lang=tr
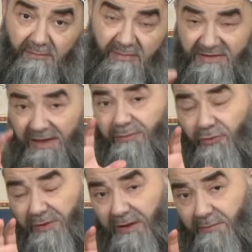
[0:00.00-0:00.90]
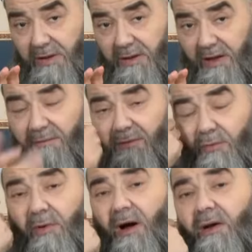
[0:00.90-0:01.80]
Mesele burada.
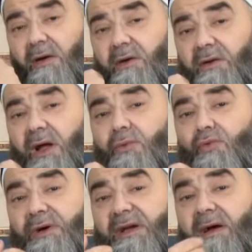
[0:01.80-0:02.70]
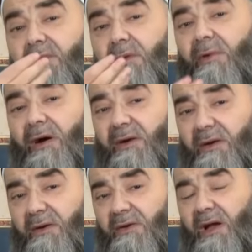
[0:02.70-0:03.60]
Evvelü mâ halekallah ruhi, evvelü mâ
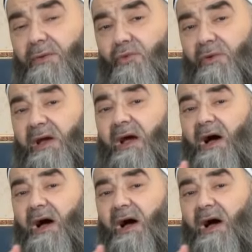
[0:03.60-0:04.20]
halekallah nuri.